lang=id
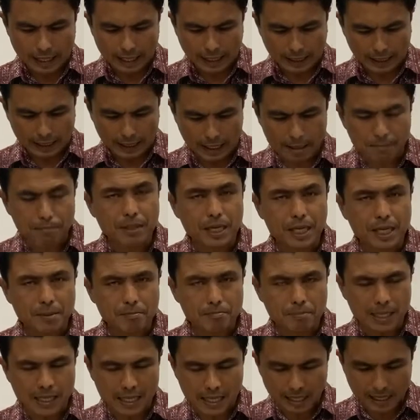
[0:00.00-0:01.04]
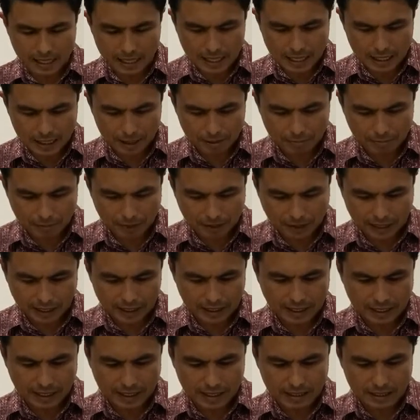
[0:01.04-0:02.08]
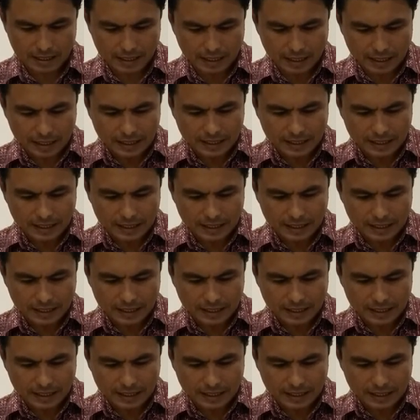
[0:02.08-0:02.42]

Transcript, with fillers: lebih benar lagi mereka